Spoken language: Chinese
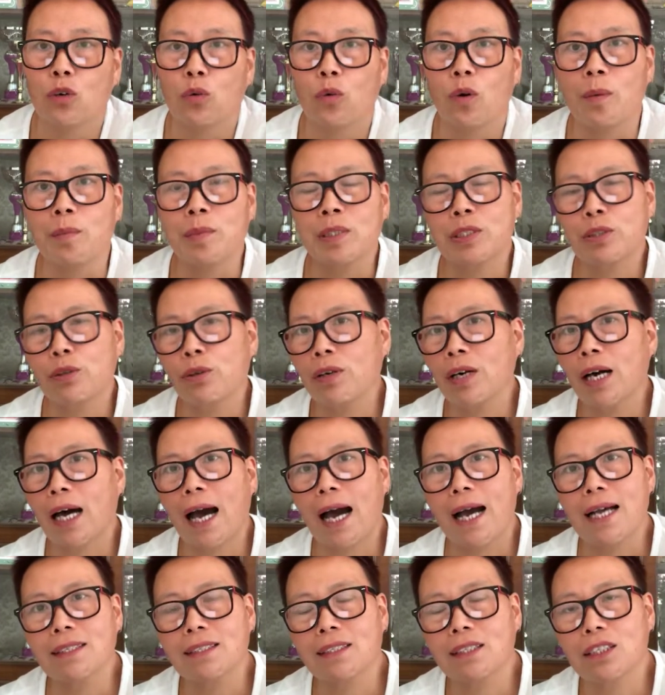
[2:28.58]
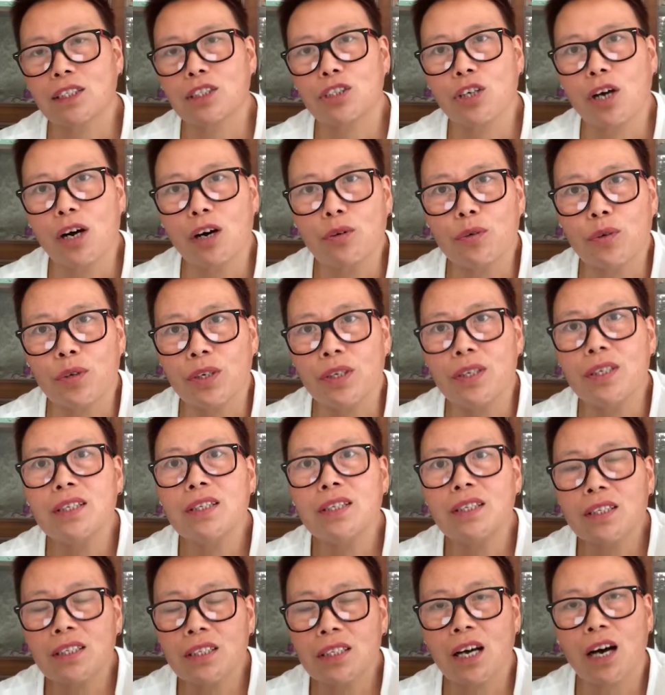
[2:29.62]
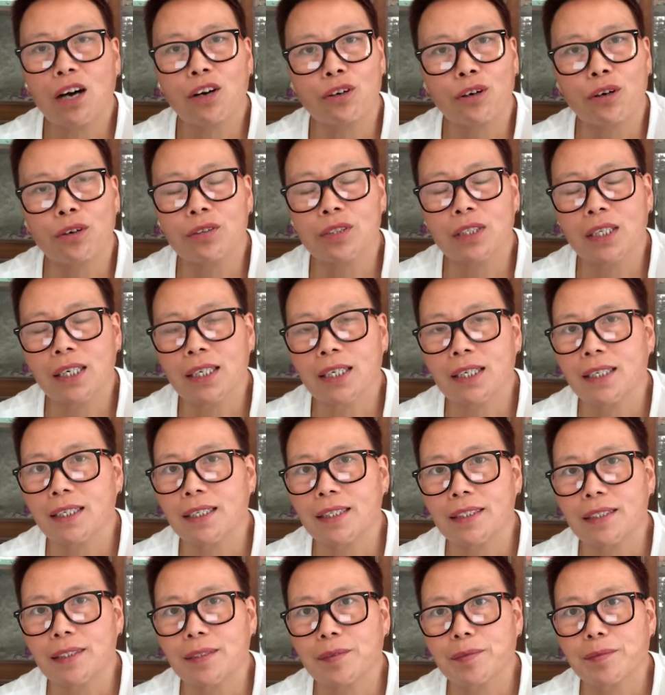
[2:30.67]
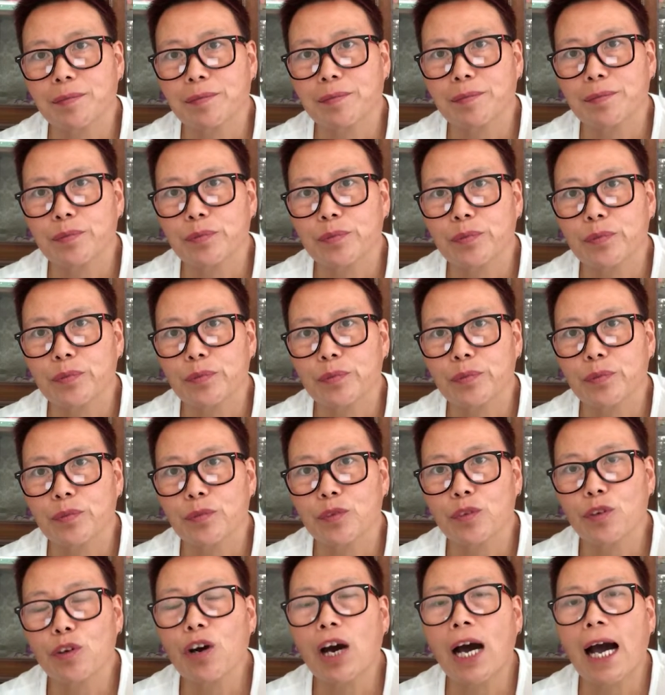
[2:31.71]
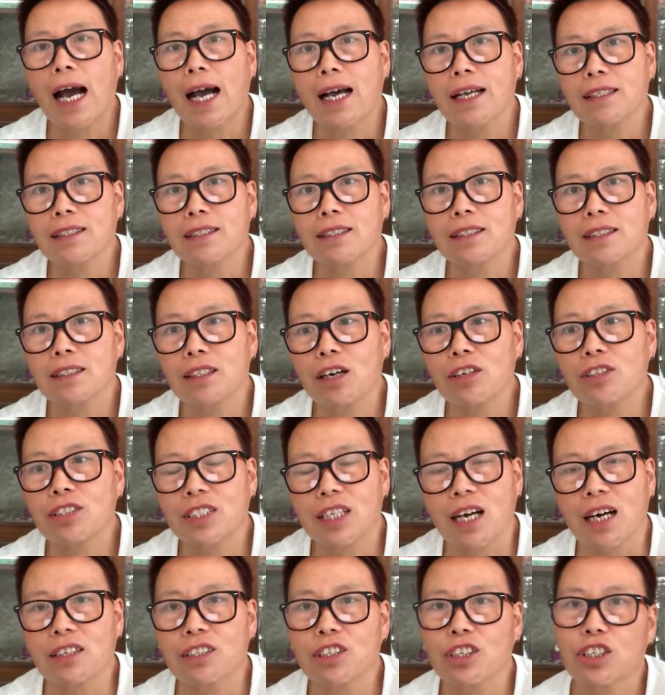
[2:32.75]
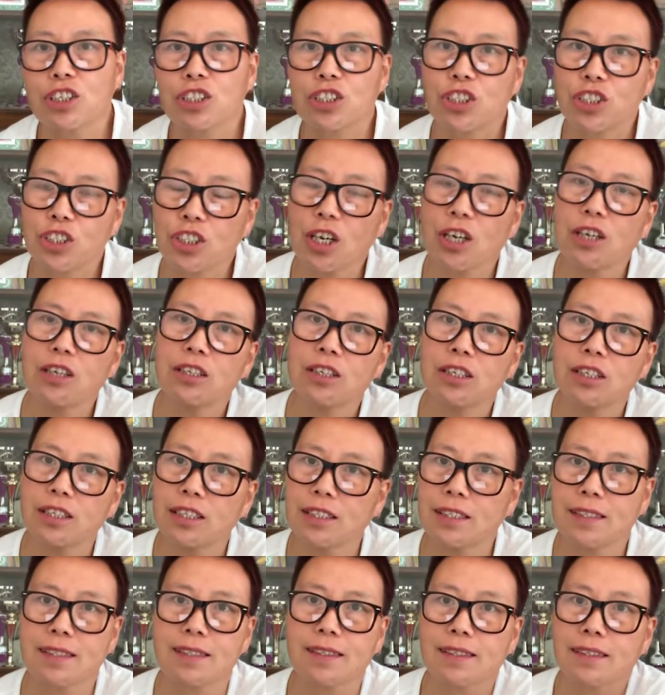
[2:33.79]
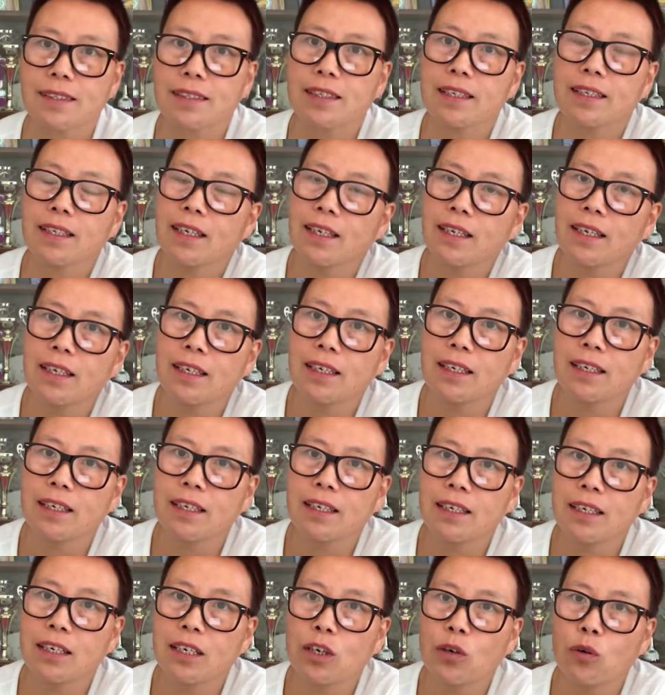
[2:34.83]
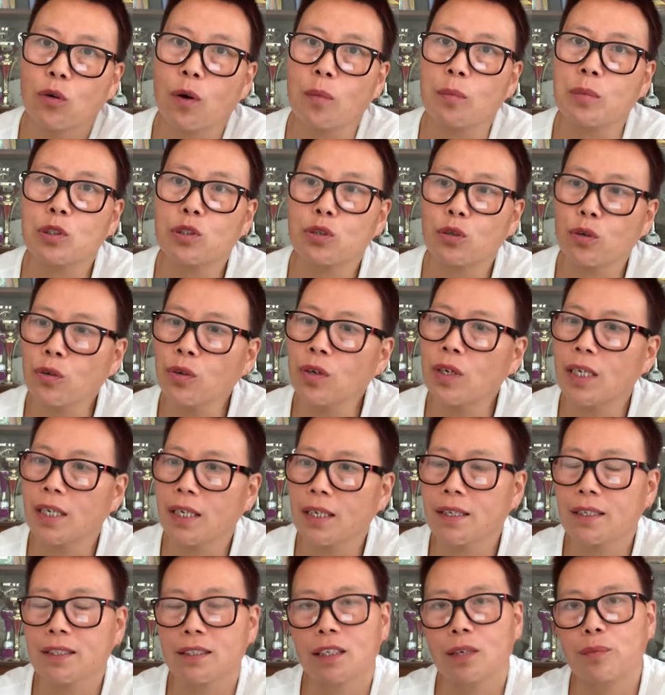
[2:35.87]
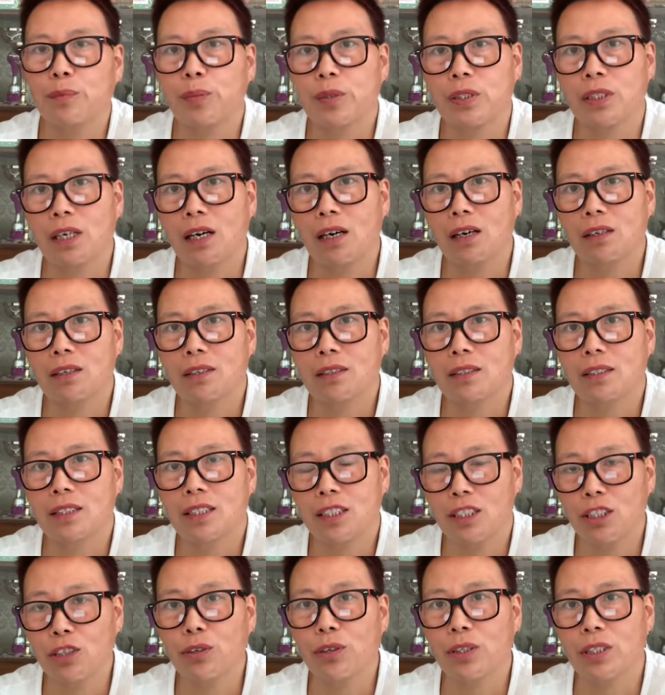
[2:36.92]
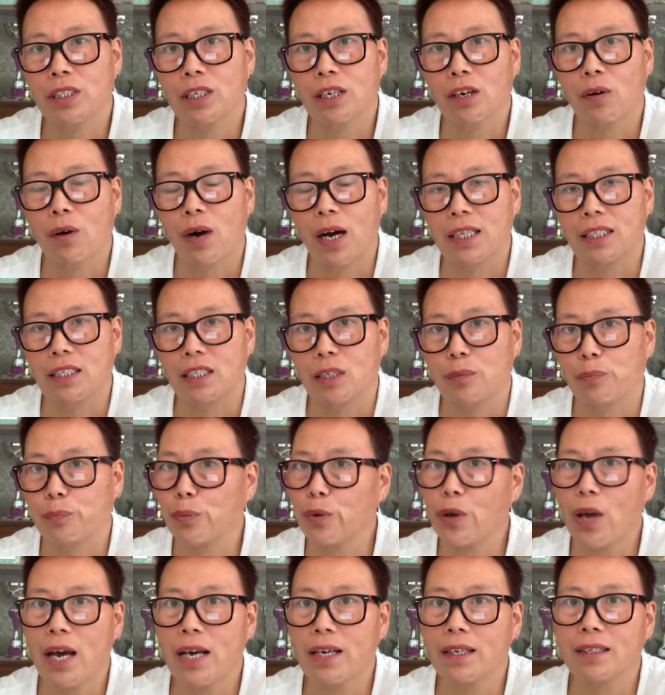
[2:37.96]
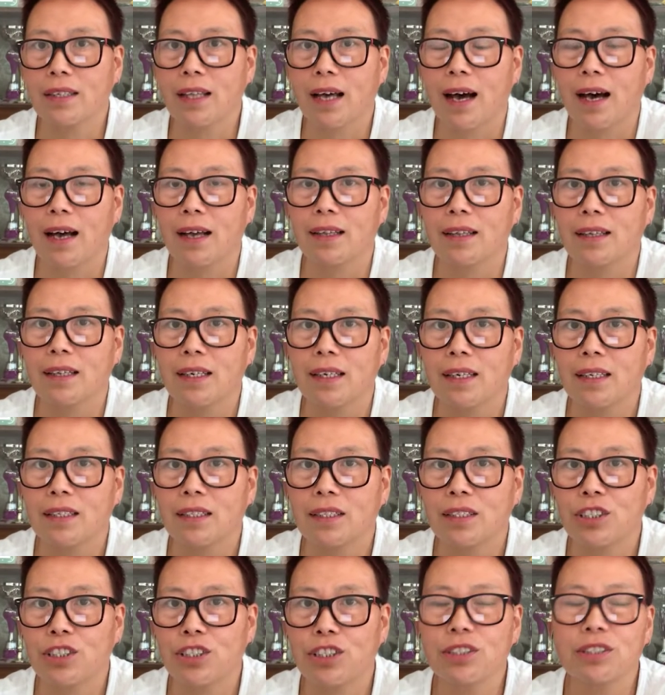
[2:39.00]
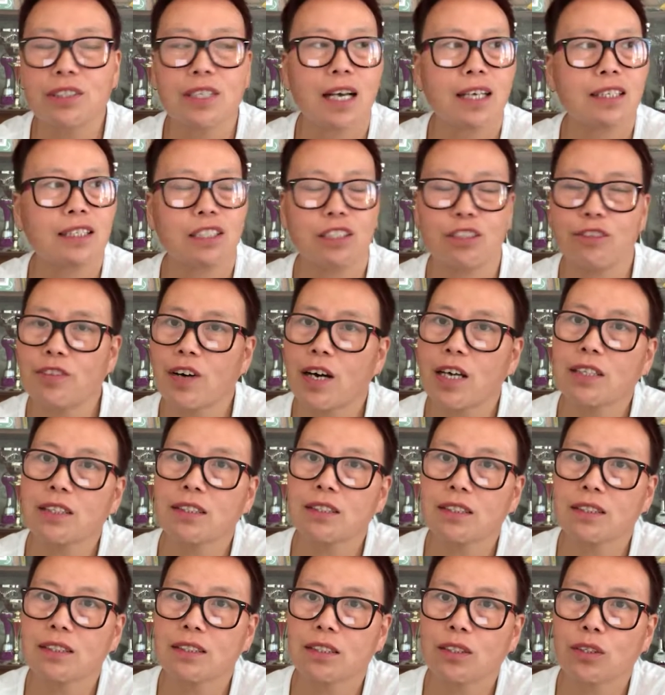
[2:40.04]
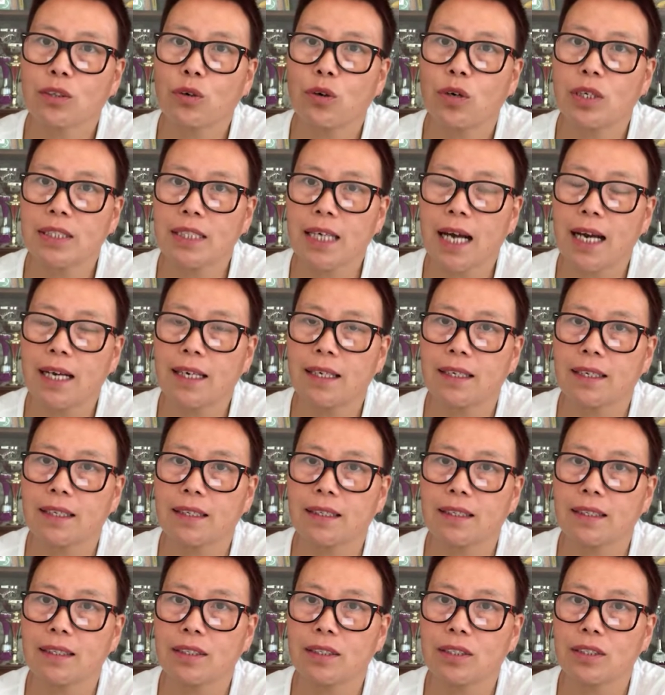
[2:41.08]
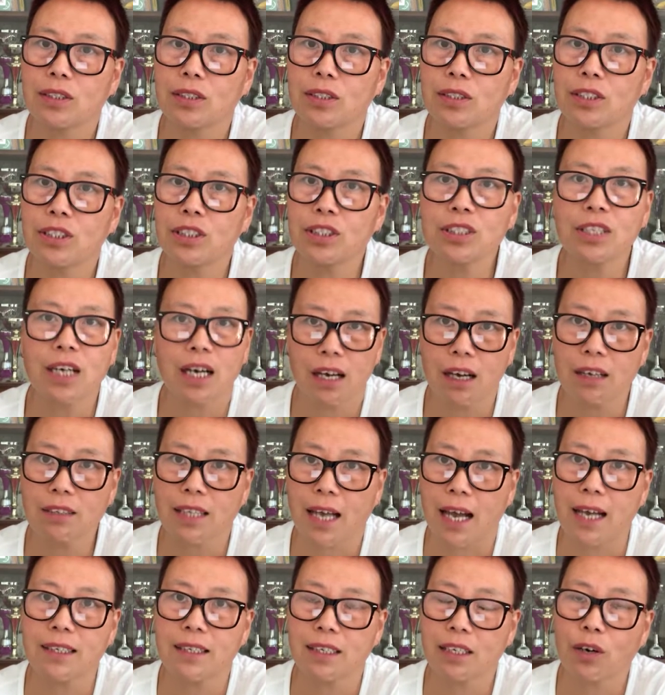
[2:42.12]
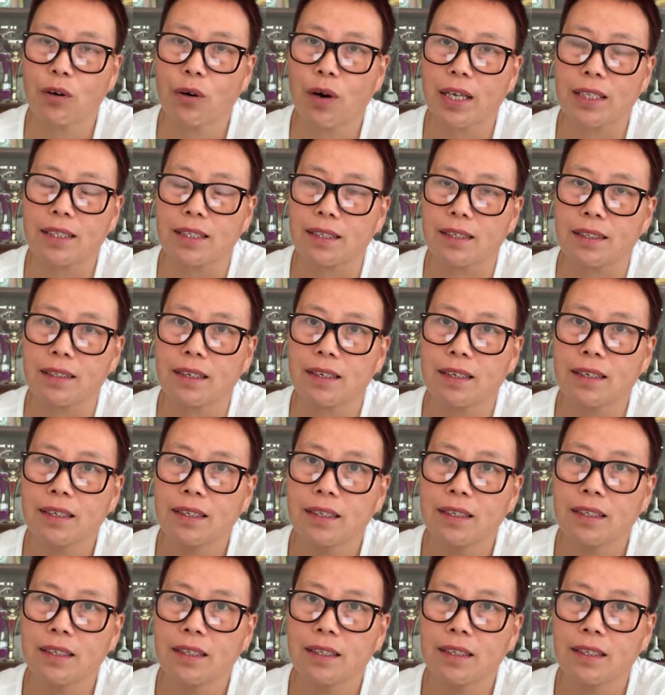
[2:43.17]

我们对孩子的教育一定要有这个，对孩子要讲这个生和死。我们中国人可能比较忌讳这个话题，不愿意谈。其实，在西方国家里，经常要谈这个话题的，